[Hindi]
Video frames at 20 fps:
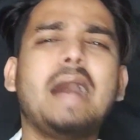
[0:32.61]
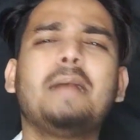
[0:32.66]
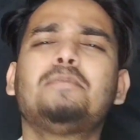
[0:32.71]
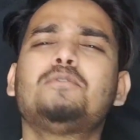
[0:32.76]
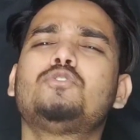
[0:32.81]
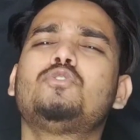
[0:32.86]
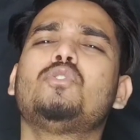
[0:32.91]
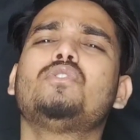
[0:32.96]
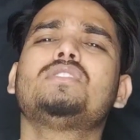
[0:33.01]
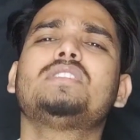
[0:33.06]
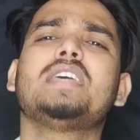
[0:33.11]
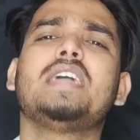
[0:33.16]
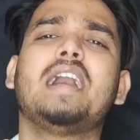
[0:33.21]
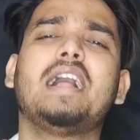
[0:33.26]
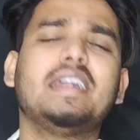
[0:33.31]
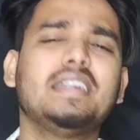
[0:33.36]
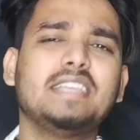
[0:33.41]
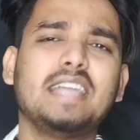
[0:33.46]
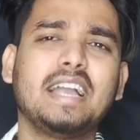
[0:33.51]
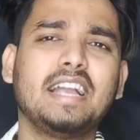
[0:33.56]
ऐप स्टोर से
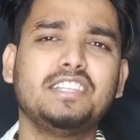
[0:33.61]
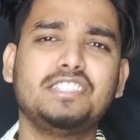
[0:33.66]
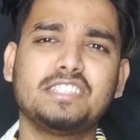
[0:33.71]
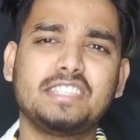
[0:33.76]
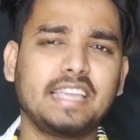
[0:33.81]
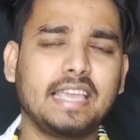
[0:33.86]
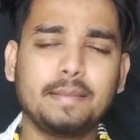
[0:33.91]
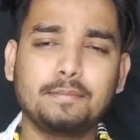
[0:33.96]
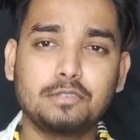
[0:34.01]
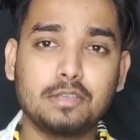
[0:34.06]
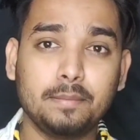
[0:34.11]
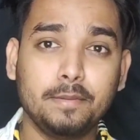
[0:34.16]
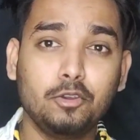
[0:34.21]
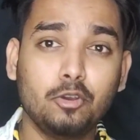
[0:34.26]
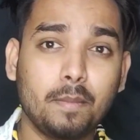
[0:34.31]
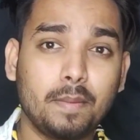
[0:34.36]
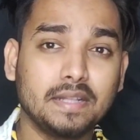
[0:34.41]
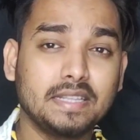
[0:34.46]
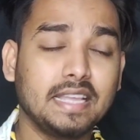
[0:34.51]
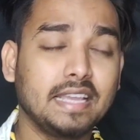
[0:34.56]
हट जाएगा जैसे कि आप सभी
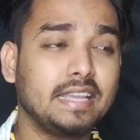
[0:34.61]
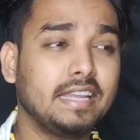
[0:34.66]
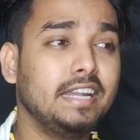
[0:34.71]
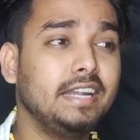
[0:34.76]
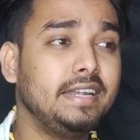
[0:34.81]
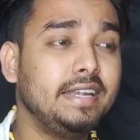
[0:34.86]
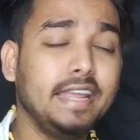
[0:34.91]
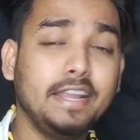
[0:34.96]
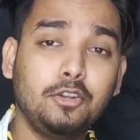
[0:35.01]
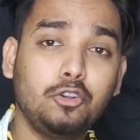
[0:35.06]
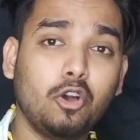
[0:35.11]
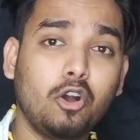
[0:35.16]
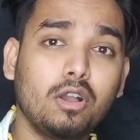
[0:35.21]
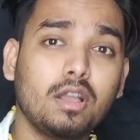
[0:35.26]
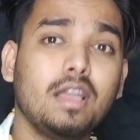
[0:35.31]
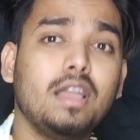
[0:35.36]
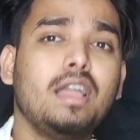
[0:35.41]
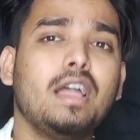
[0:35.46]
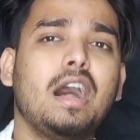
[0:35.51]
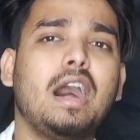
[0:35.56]
को पता है कि
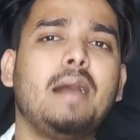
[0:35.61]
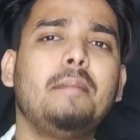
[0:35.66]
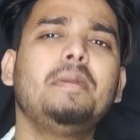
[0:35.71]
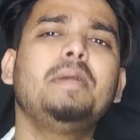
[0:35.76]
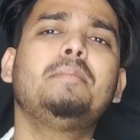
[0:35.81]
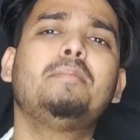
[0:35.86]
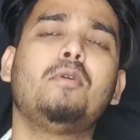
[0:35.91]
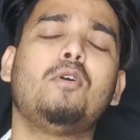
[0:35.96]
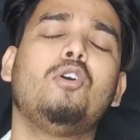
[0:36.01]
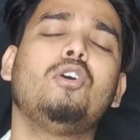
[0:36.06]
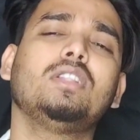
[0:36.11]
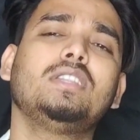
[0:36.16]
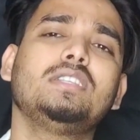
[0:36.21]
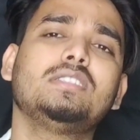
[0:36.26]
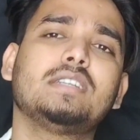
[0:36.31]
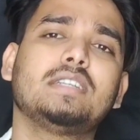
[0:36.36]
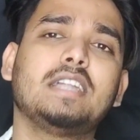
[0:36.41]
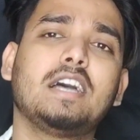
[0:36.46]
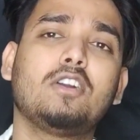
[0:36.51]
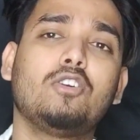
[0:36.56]
टिकटॉक अभी बहुत
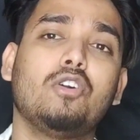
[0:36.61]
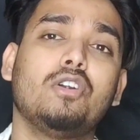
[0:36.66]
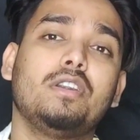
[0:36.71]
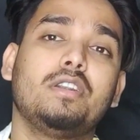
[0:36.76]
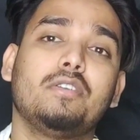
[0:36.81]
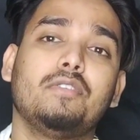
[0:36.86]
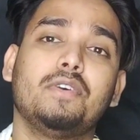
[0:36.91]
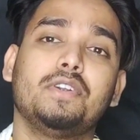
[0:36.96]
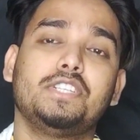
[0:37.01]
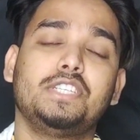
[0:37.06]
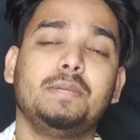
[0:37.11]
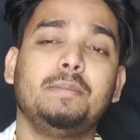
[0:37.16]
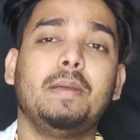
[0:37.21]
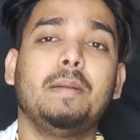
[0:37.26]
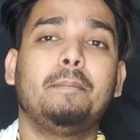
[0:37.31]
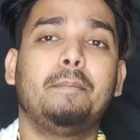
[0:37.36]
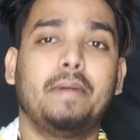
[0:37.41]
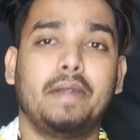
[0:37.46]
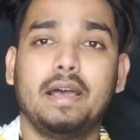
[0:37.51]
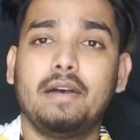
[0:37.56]
ही ज़्यादा कॉन्ट्रोवर्सी
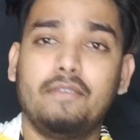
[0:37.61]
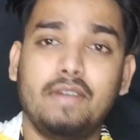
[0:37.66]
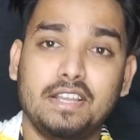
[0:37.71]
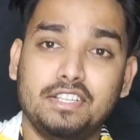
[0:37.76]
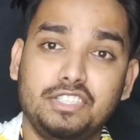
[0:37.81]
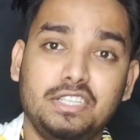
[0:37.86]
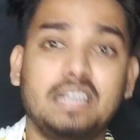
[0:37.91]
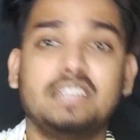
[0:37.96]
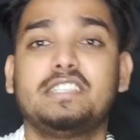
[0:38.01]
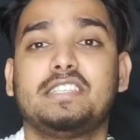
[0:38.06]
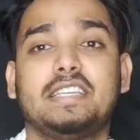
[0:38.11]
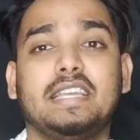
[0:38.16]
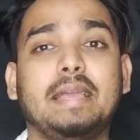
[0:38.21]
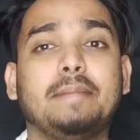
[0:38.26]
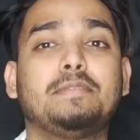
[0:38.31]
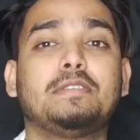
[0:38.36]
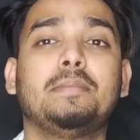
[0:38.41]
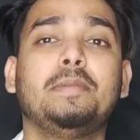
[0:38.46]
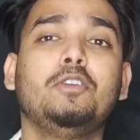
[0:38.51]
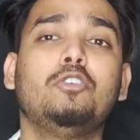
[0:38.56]
में पड़ा हुआ है जी हाँ जैसे
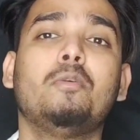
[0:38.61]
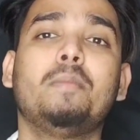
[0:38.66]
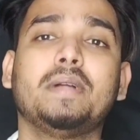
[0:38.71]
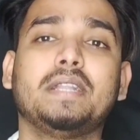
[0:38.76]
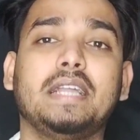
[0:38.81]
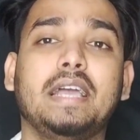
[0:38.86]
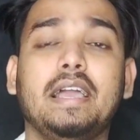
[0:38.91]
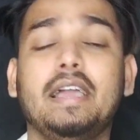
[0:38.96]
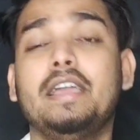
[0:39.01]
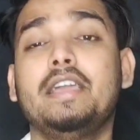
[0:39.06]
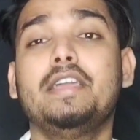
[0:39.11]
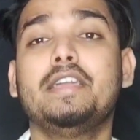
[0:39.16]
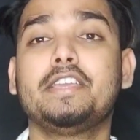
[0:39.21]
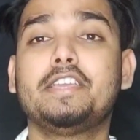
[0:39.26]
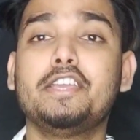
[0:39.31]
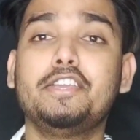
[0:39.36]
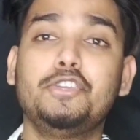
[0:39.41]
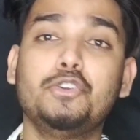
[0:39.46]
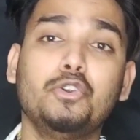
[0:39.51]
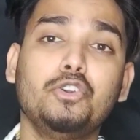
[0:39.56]
कि आप सभी को पता है
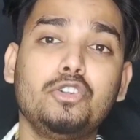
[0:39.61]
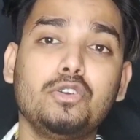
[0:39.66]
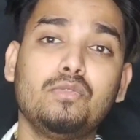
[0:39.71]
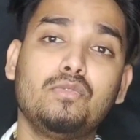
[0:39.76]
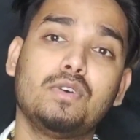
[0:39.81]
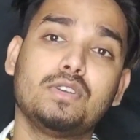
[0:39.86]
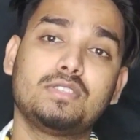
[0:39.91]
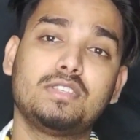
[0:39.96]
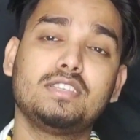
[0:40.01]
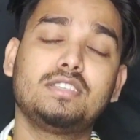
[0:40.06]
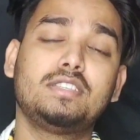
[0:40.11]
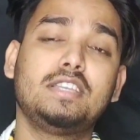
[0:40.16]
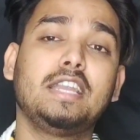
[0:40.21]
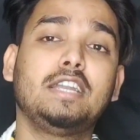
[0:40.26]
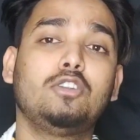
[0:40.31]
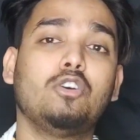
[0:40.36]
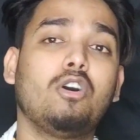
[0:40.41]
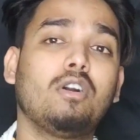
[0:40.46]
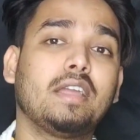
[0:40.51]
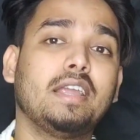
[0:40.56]
कि यूट्यूब वर्सेज
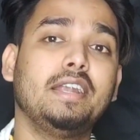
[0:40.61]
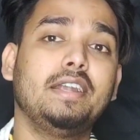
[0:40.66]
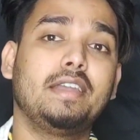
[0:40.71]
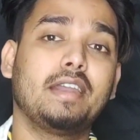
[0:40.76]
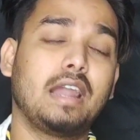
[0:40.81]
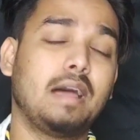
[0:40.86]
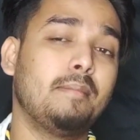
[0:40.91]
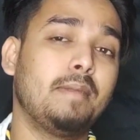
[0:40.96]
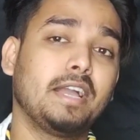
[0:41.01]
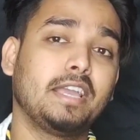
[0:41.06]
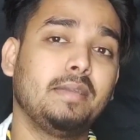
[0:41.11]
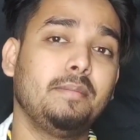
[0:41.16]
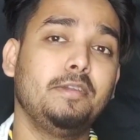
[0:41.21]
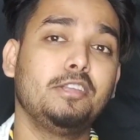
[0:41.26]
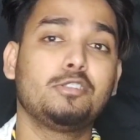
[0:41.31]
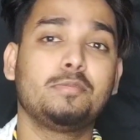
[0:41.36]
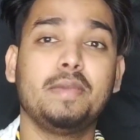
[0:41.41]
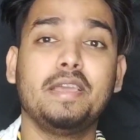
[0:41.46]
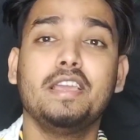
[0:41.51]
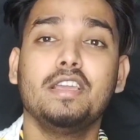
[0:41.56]
टिकटॉक के ड्रामा के
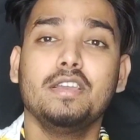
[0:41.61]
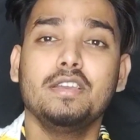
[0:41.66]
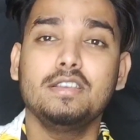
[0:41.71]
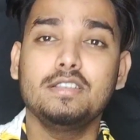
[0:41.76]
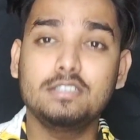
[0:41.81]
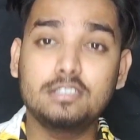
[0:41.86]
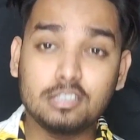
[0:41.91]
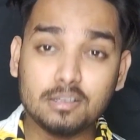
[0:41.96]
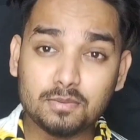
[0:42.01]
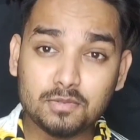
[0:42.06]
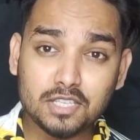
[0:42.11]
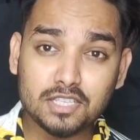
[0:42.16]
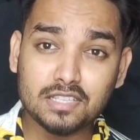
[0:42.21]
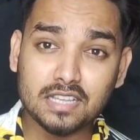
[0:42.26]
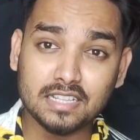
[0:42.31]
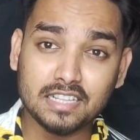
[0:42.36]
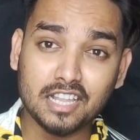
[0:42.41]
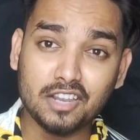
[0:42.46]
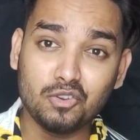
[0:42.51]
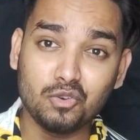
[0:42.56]
बीच में सबसे
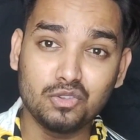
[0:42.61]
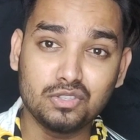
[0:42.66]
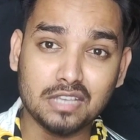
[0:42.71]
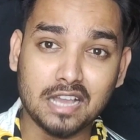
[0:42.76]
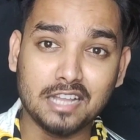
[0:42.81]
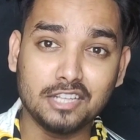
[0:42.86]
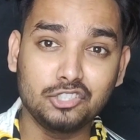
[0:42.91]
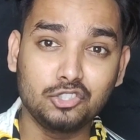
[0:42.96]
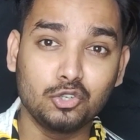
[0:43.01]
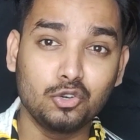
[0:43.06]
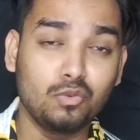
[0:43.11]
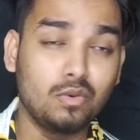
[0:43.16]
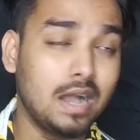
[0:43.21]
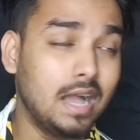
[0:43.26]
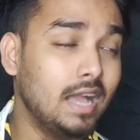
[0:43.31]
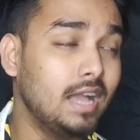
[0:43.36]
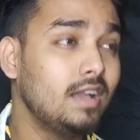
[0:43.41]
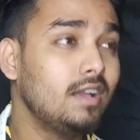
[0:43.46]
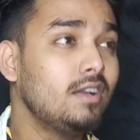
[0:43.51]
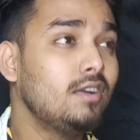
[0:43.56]
ज़्यादा नुकसान जो
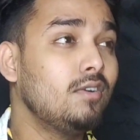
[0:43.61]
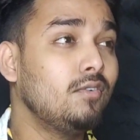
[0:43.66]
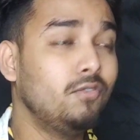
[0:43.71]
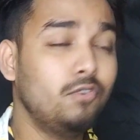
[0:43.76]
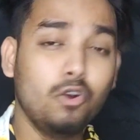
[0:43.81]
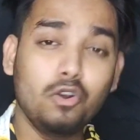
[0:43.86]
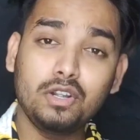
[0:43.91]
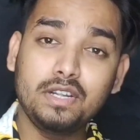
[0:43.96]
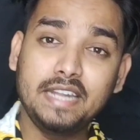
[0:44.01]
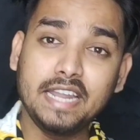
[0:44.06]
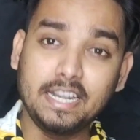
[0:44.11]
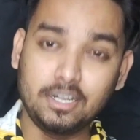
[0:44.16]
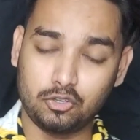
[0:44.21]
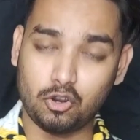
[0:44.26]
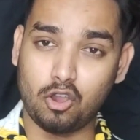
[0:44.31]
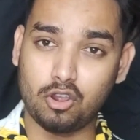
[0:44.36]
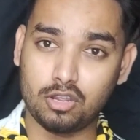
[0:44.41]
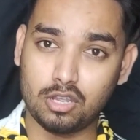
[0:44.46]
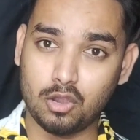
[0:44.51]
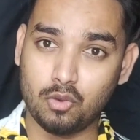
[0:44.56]
हुआ है वो
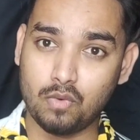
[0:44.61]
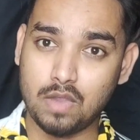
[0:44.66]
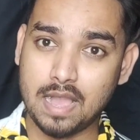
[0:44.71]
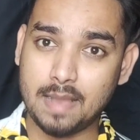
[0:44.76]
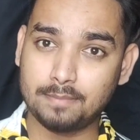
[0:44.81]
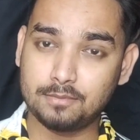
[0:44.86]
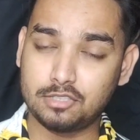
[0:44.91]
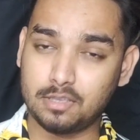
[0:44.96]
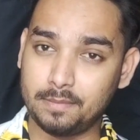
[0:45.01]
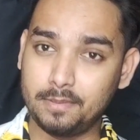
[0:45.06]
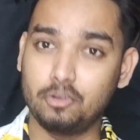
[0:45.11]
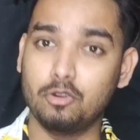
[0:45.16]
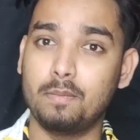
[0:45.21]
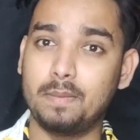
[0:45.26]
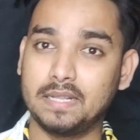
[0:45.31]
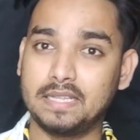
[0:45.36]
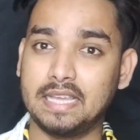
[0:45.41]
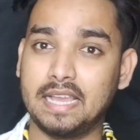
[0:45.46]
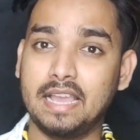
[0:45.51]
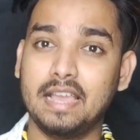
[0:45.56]
टिकटॉक का हुआ है आप सभी को
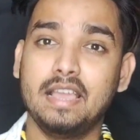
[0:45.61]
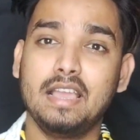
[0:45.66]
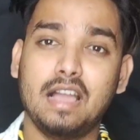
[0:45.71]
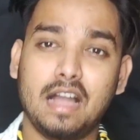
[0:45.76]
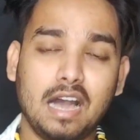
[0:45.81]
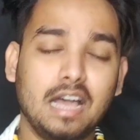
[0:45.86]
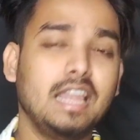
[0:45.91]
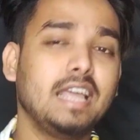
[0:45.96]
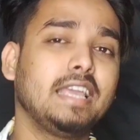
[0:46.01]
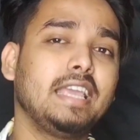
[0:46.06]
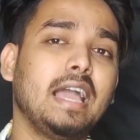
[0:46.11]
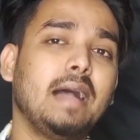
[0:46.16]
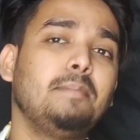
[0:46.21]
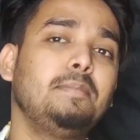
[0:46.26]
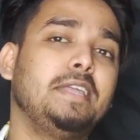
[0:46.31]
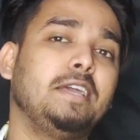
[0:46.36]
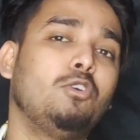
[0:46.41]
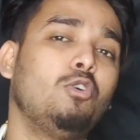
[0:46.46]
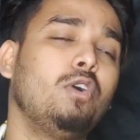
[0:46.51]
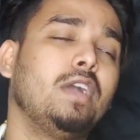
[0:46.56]
पता है हालांकि
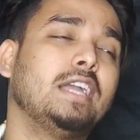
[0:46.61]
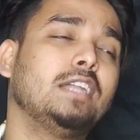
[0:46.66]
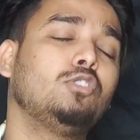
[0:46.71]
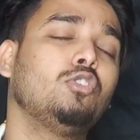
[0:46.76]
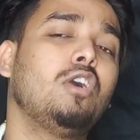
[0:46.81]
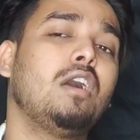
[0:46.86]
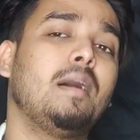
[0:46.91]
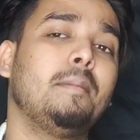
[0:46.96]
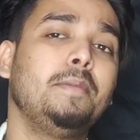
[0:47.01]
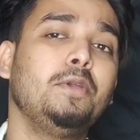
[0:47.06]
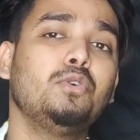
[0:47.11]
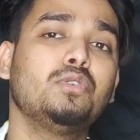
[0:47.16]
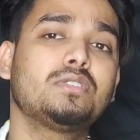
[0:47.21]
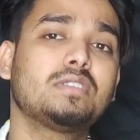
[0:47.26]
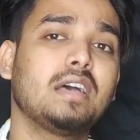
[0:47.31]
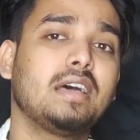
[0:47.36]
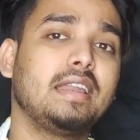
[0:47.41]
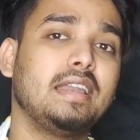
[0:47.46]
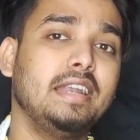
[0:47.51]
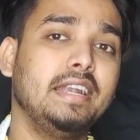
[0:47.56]
आप देखोगे तो अभी
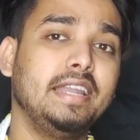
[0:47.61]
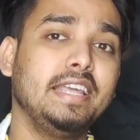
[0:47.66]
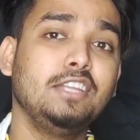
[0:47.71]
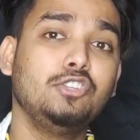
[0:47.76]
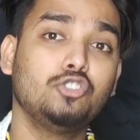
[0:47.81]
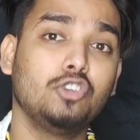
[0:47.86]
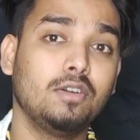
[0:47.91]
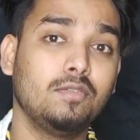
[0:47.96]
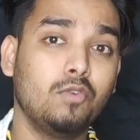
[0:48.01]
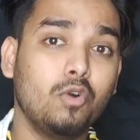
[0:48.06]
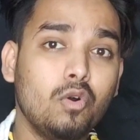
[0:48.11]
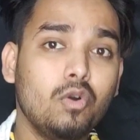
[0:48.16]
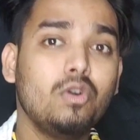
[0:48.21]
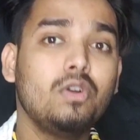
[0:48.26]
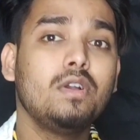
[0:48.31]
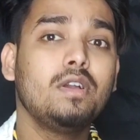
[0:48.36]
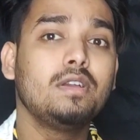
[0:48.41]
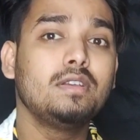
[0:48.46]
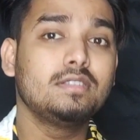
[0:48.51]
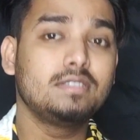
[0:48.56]
उसका रेटिंग जो है वो
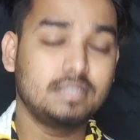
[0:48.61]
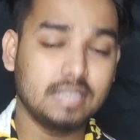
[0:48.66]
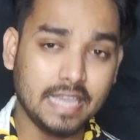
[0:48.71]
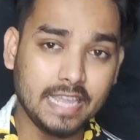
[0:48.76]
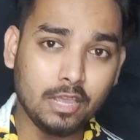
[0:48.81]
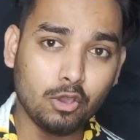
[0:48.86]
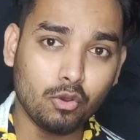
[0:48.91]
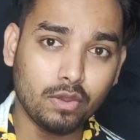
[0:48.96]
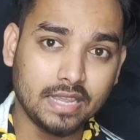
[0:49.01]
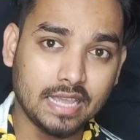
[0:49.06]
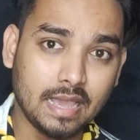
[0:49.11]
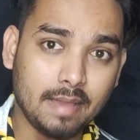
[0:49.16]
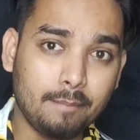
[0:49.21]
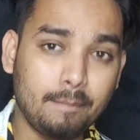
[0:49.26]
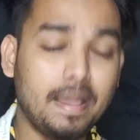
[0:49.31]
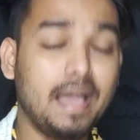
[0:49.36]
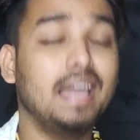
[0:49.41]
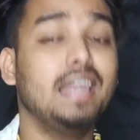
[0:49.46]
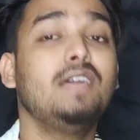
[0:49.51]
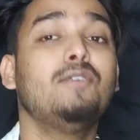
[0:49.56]
सही हो गया है
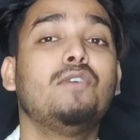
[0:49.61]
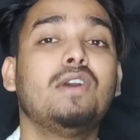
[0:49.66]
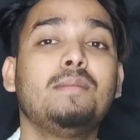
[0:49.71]
पहले